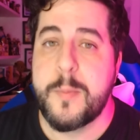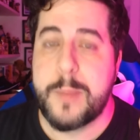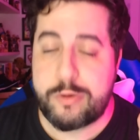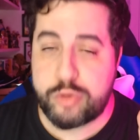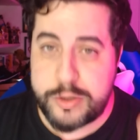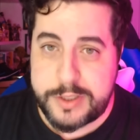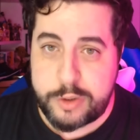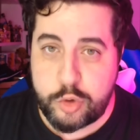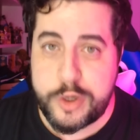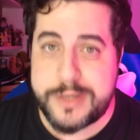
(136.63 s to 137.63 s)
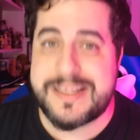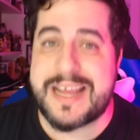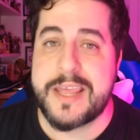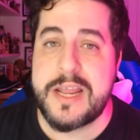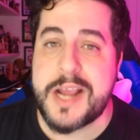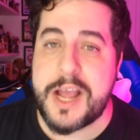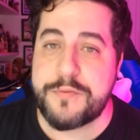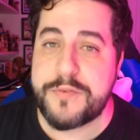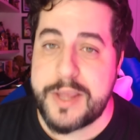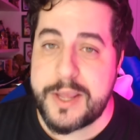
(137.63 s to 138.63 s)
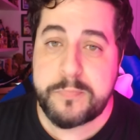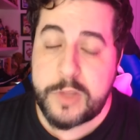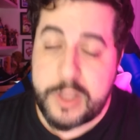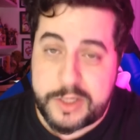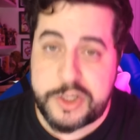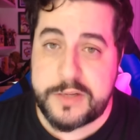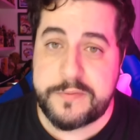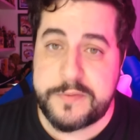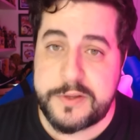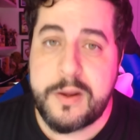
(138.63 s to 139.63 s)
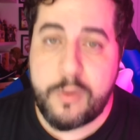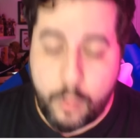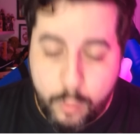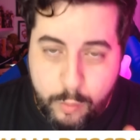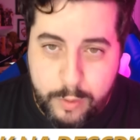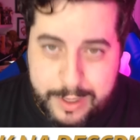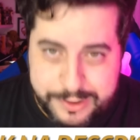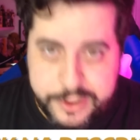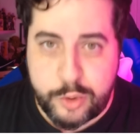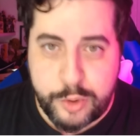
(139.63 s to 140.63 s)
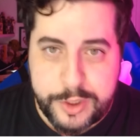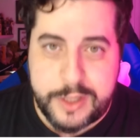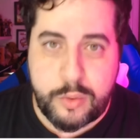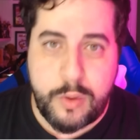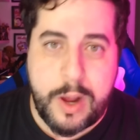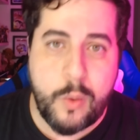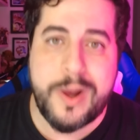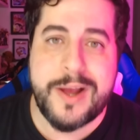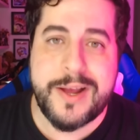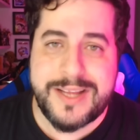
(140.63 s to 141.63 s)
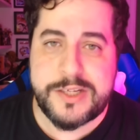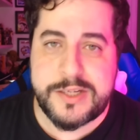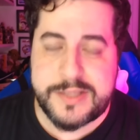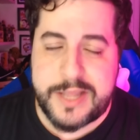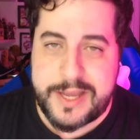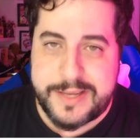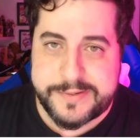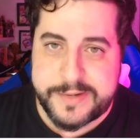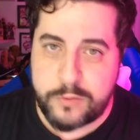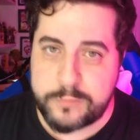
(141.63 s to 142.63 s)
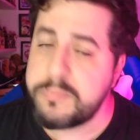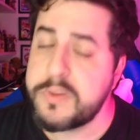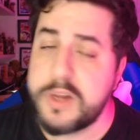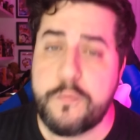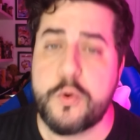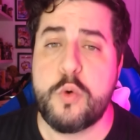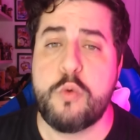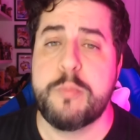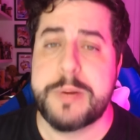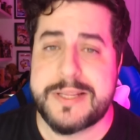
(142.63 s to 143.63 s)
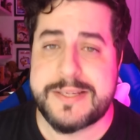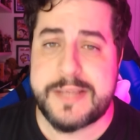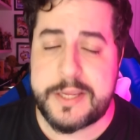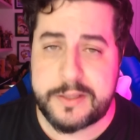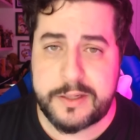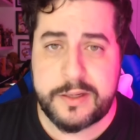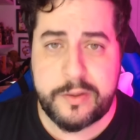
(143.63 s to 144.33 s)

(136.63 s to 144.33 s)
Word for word: para os torcedores naquele café que tive com a diretoria atual antes da eleição não foram cumpridas ainda.